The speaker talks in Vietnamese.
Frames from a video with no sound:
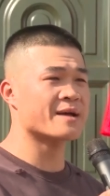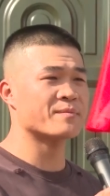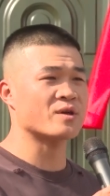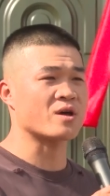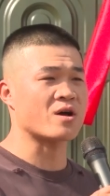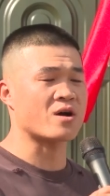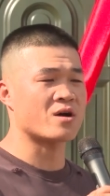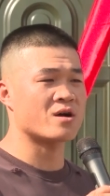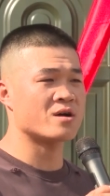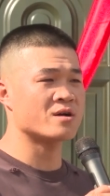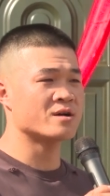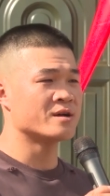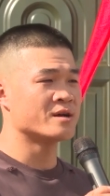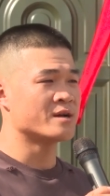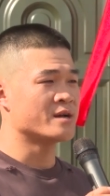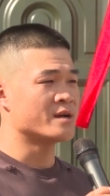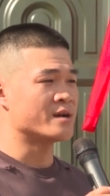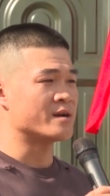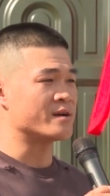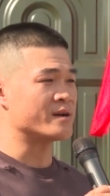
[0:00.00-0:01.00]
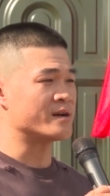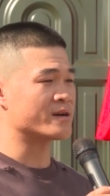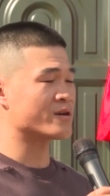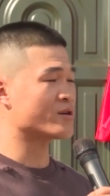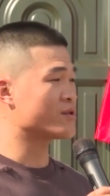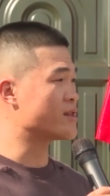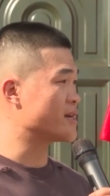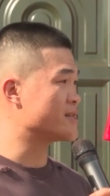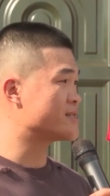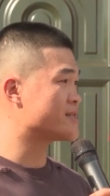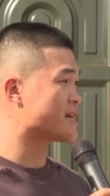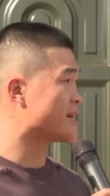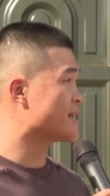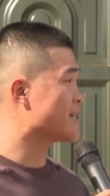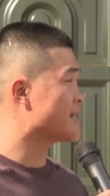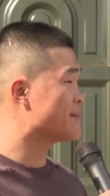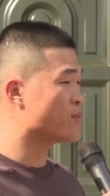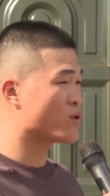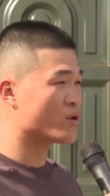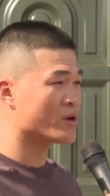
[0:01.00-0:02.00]
trợ trẻ em tỉnh Đắk Lắc, Hội Liên hiệp
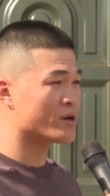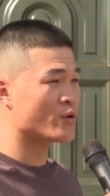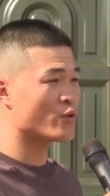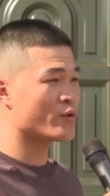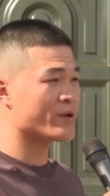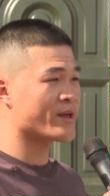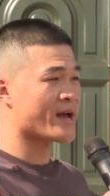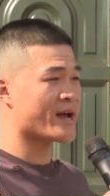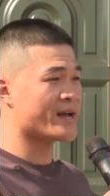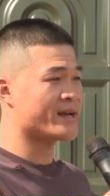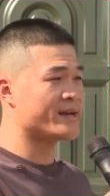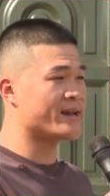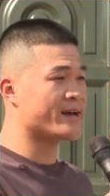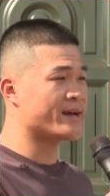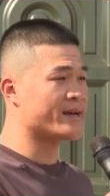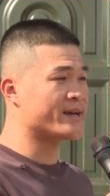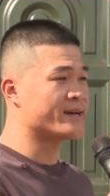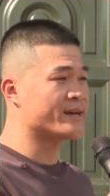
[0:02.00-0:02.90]
Phụ nữ tỉnh Đắk Lắc